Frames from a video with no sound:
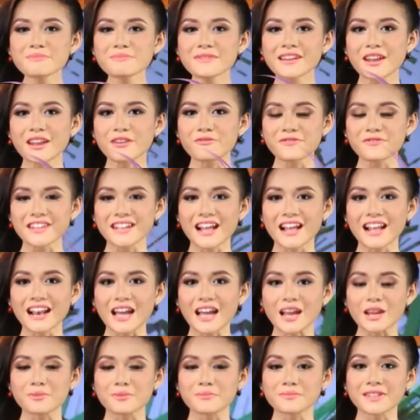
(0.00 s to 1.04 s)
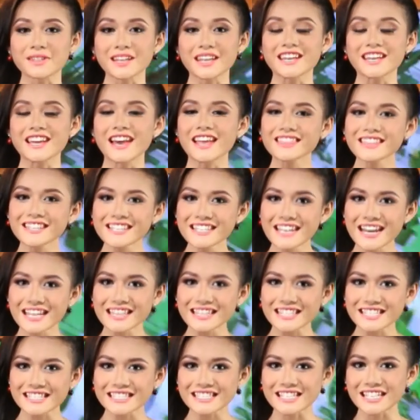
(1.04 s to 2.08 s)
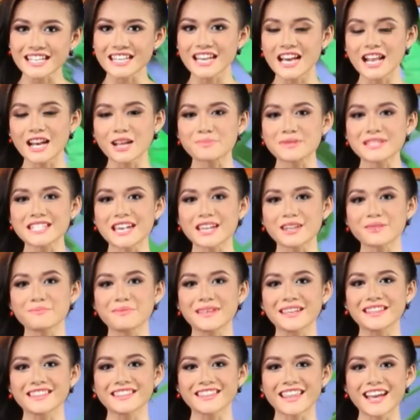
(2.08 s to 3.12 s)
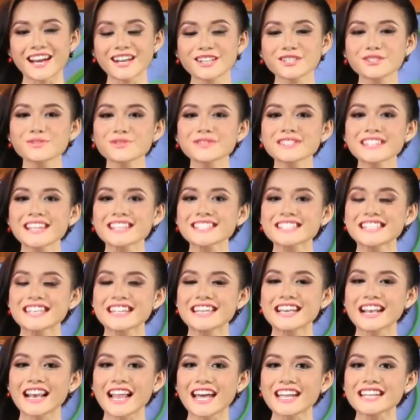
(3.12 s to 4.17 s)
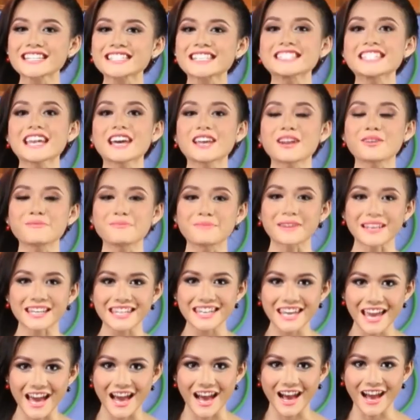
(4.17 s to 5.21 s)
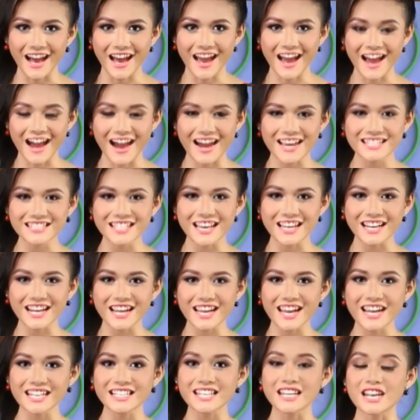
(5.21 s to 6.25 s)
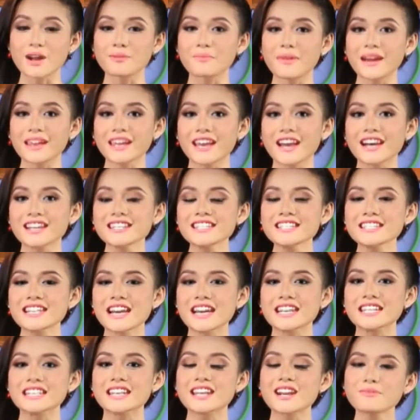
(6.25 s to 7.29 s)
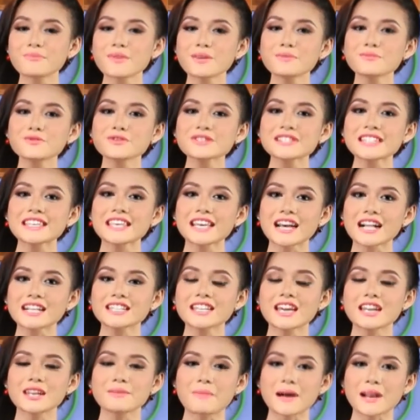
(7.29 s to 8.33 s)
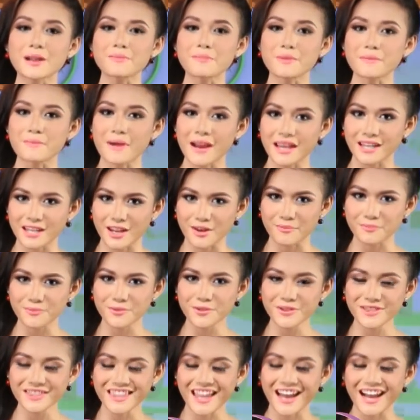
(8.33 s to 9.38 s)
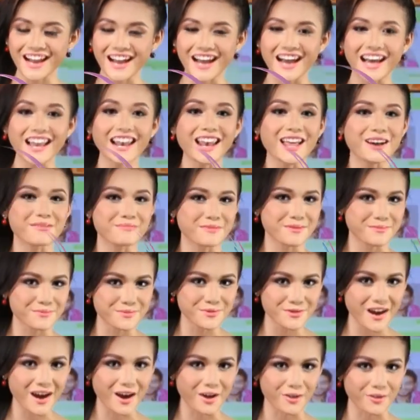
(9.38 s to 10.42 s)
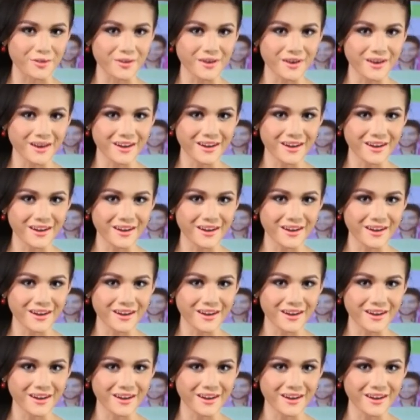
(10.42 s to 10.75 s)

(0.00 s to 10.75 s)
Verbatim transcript: Grand Final AM3 Ganteng-Ganteng Serigala Mencari Bintang sukses digelar secara meriah. Acara yang diramaikan dengan drama musikal dari para pemainnya pun tak kalah memukau.